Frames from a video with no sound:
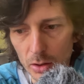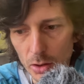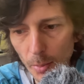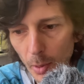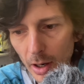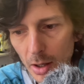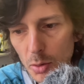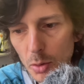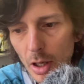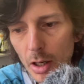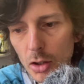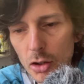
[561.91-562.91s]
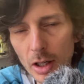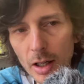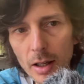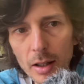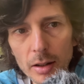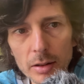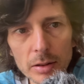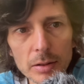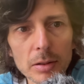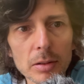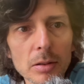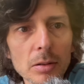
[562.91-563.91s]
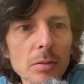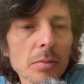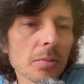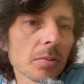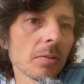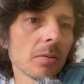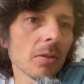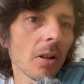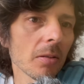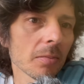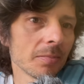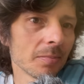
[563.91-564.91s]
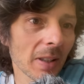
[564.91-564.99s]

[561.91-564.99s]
Co pokazuje, że no,